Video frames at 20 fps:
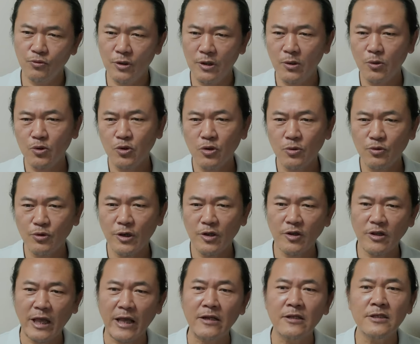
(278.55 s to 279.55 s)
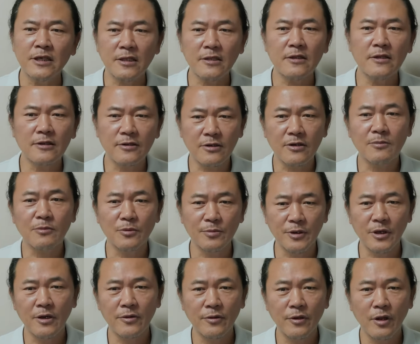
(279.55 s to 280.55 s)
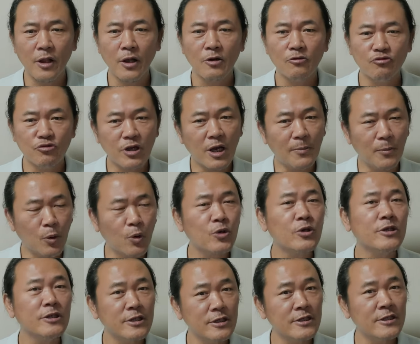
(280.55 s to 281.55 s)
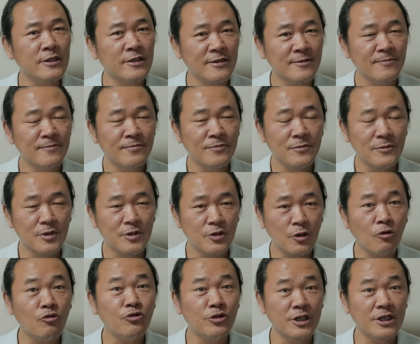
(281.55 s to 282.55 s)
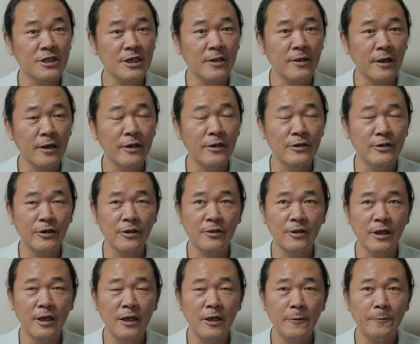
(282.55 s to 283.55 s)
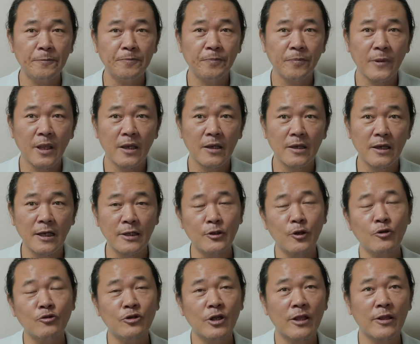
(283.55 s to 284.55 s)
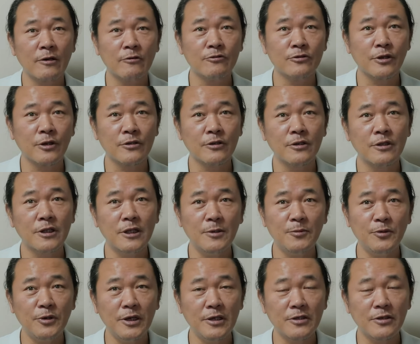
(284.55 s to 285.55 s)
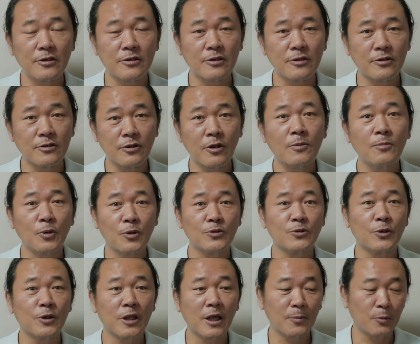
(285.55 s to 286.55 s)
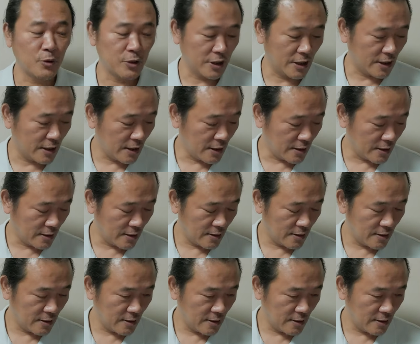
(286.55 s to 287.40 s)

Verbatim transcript: 일러 오디오북에서 다른 책들을 들어보면 우리가 모르는 성우들이잖아요 그런데 이 한석준 아나운서는 TV에서 듣던 목소리다 보니까